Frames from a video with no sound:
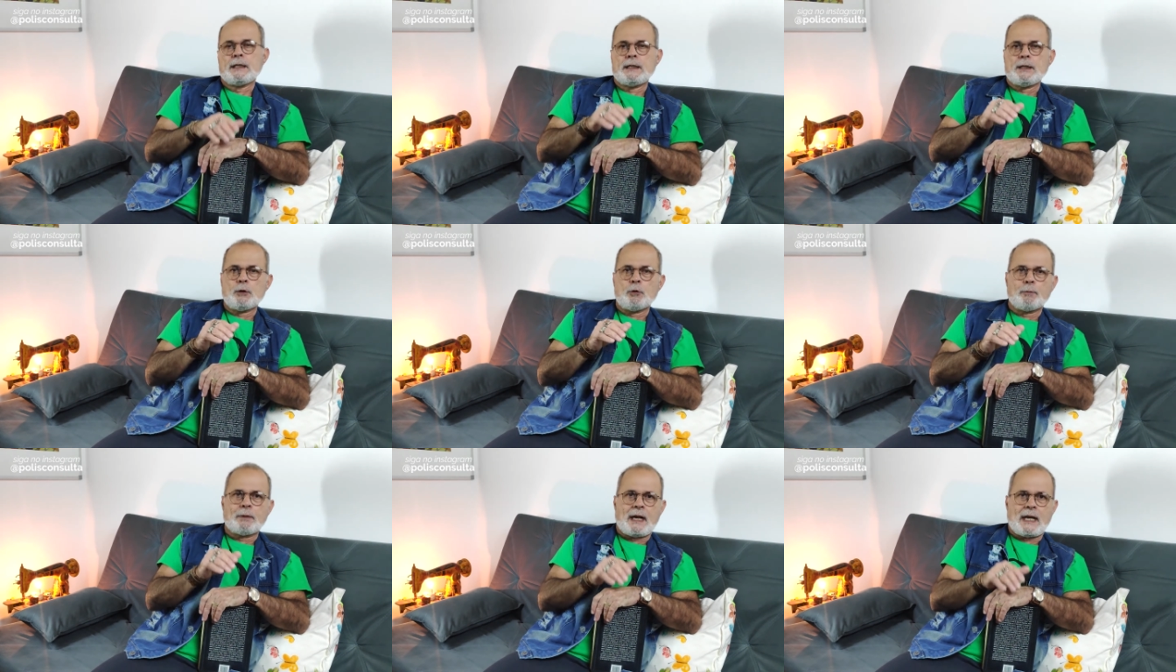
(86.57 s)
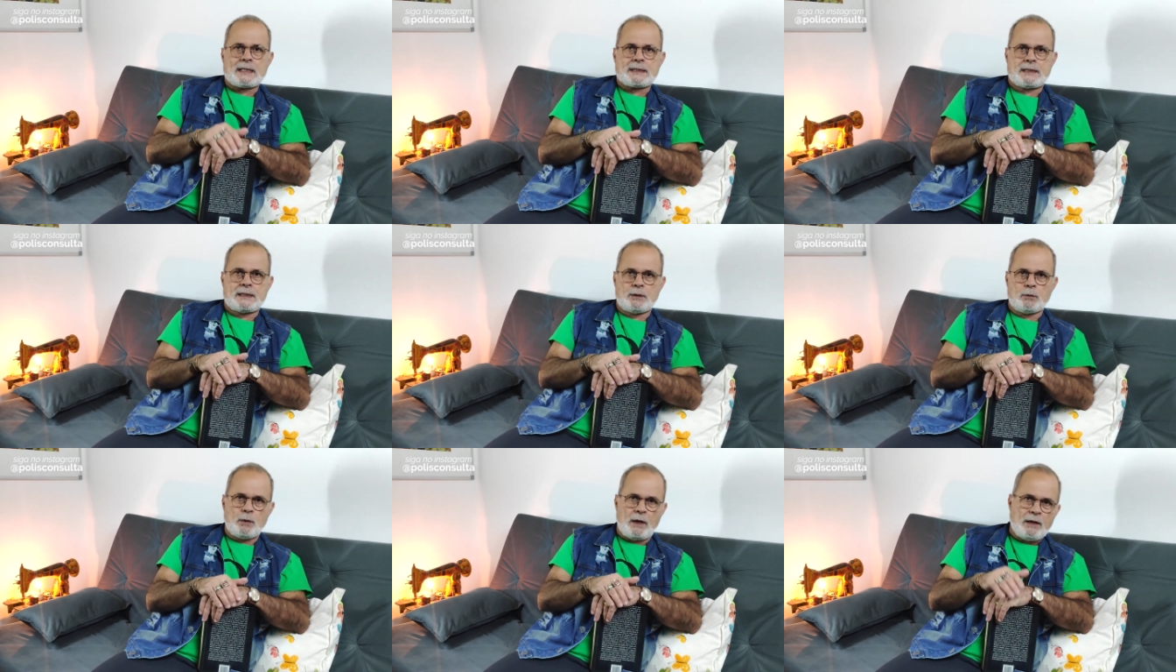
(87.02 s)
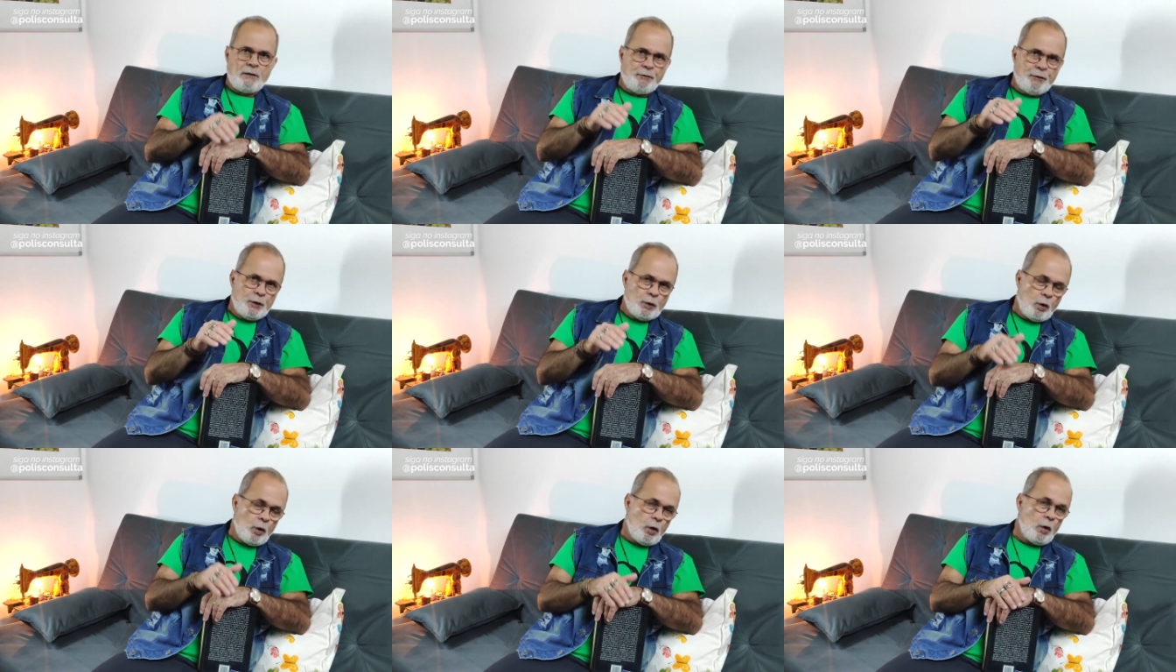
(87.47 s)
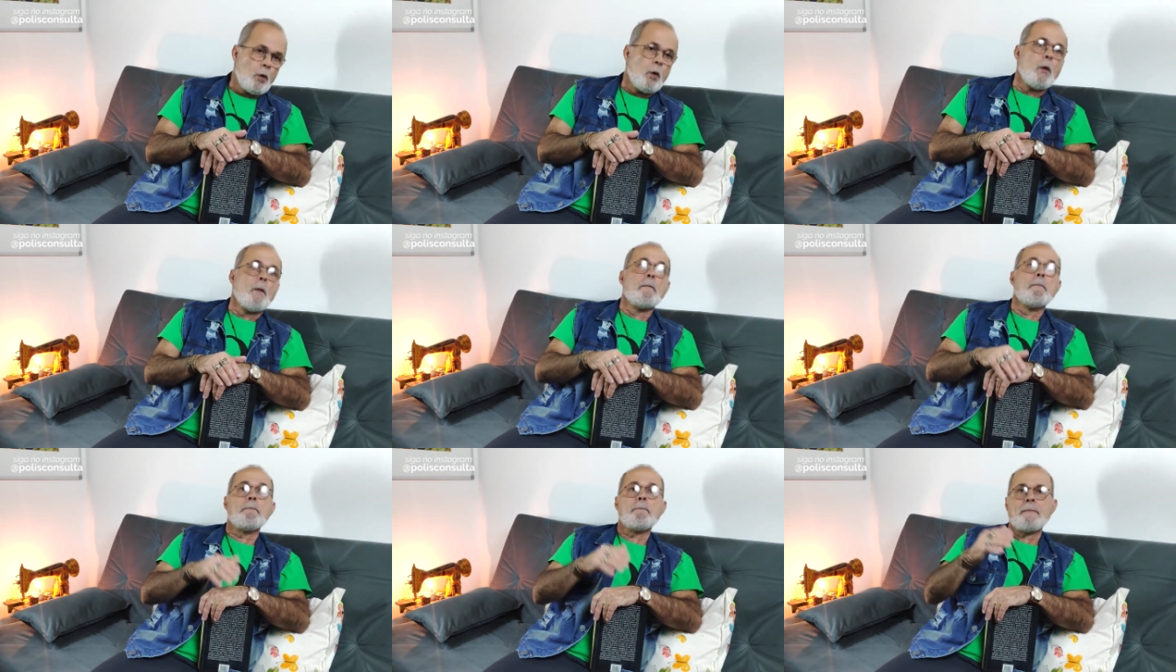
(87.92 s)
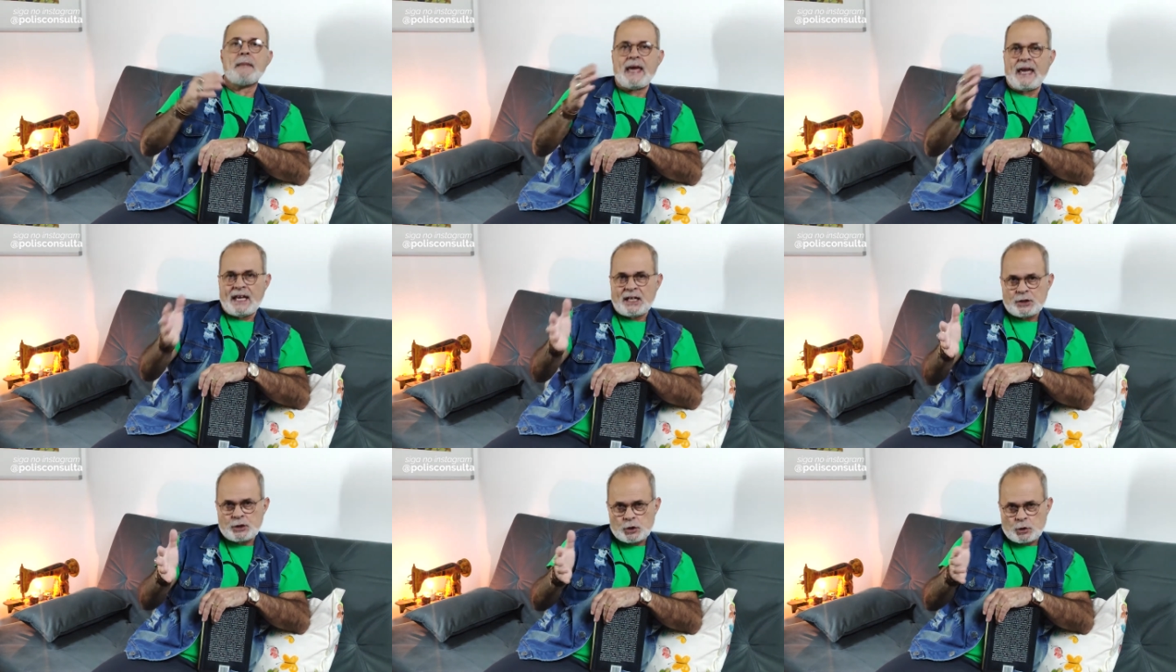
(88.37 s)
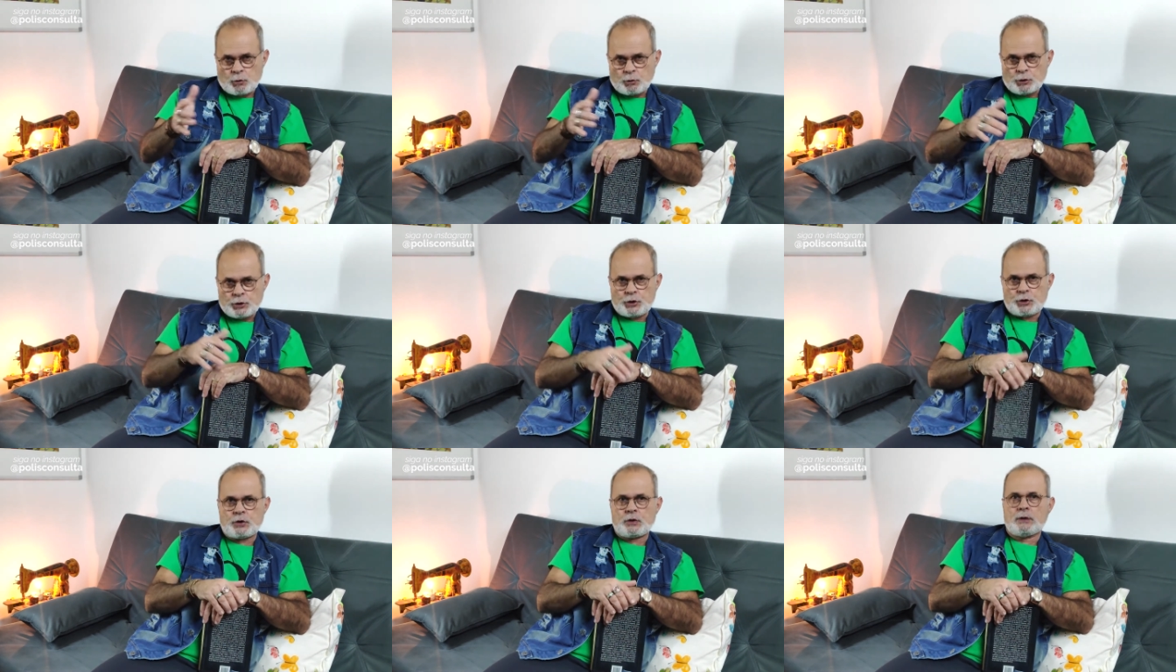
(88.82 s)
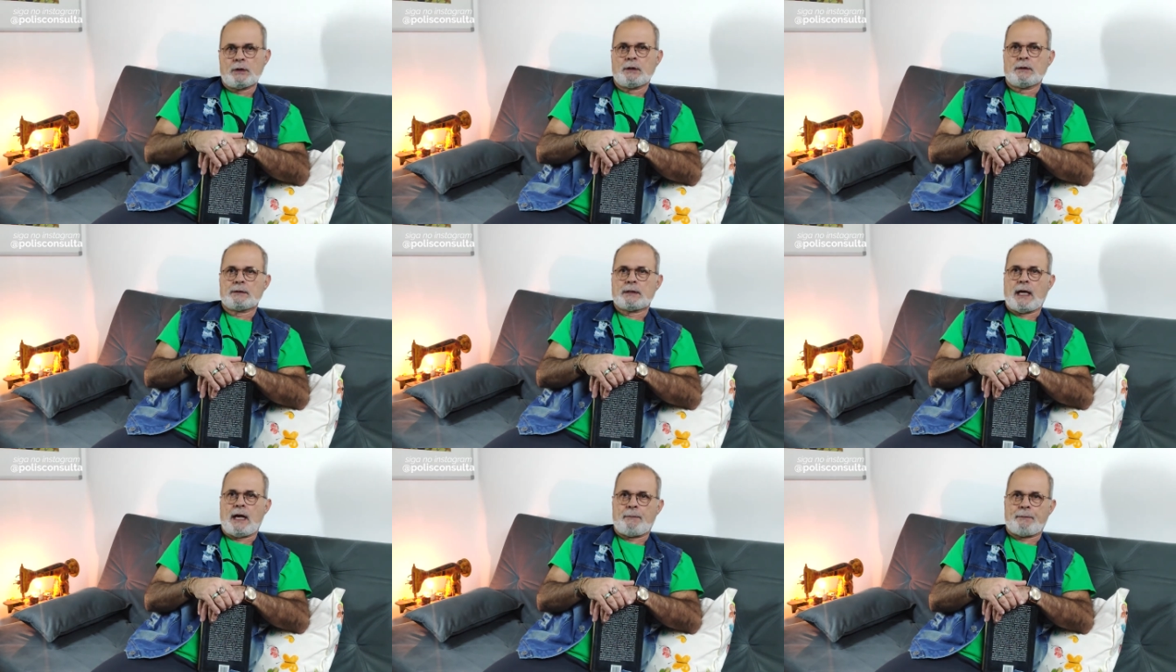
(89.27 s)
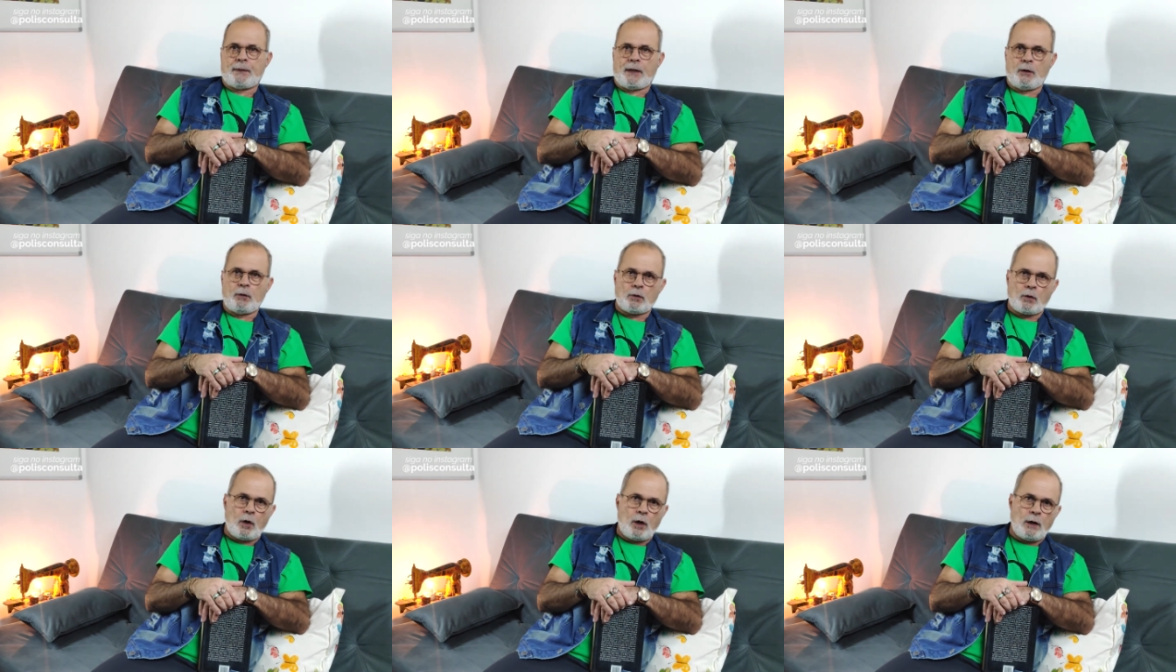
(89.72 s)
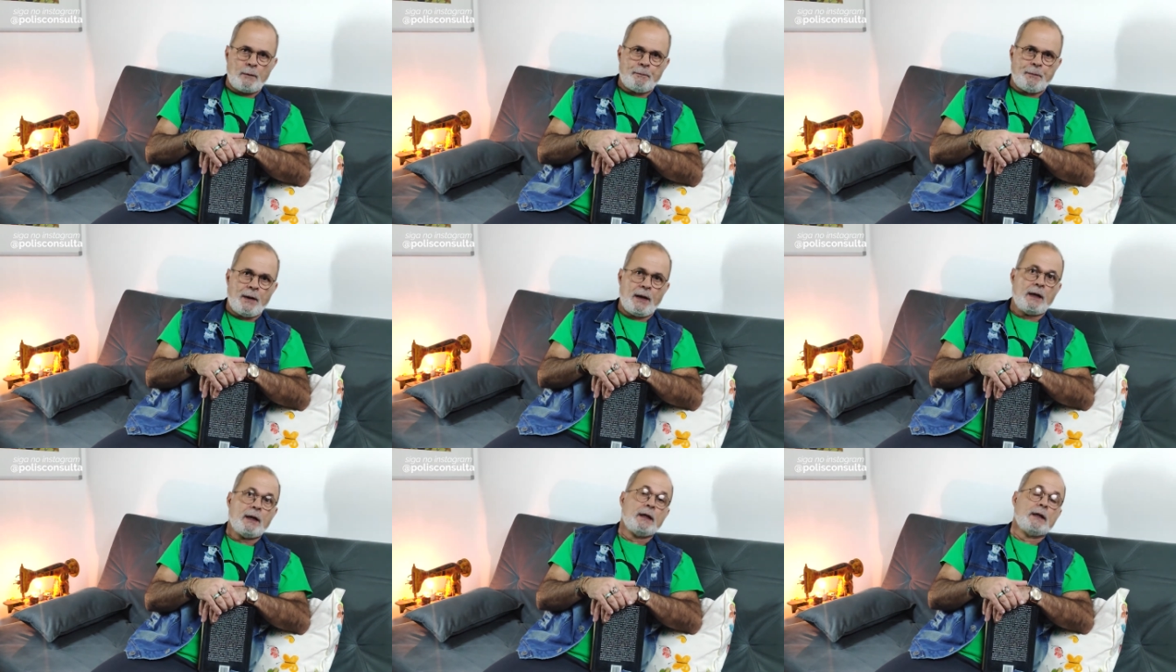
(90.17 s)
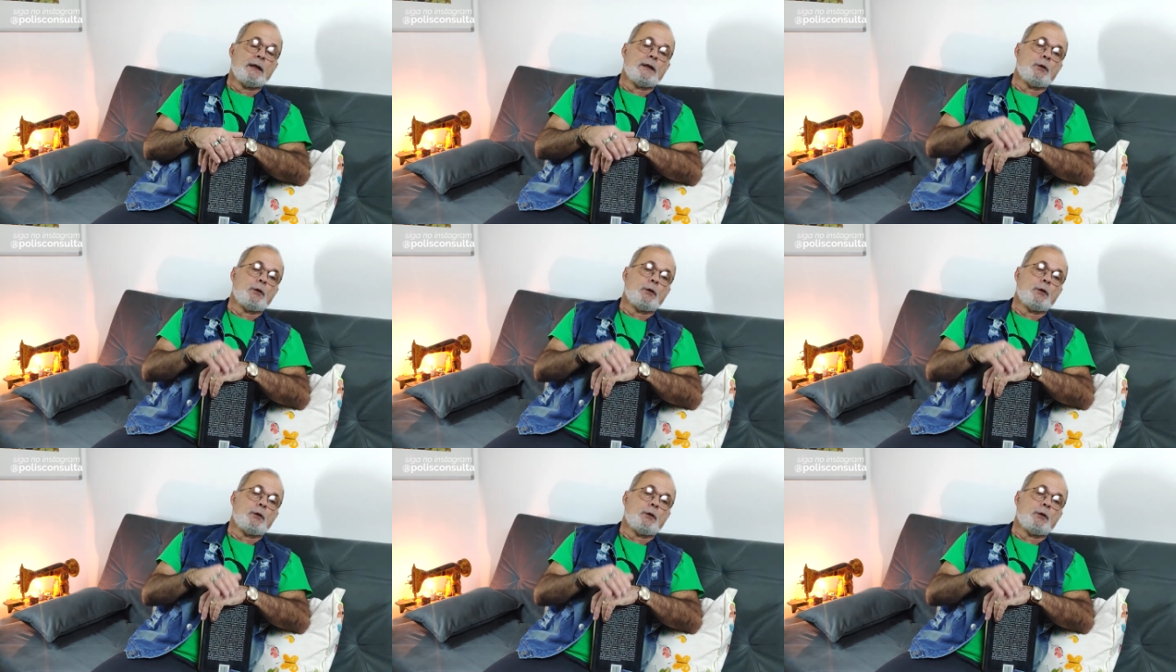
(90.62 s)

E o Brasil enviou médicos tá, para a Europa.